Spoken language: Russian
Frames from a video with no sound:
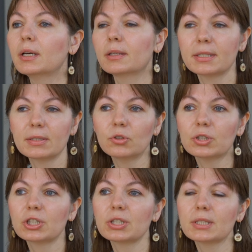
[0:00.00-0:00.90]
На
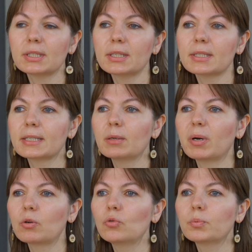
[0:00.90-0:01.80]
сегодняшний день цель
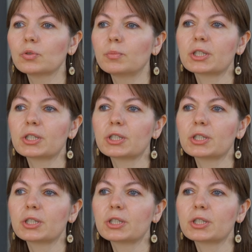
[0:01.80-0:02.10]
покупки у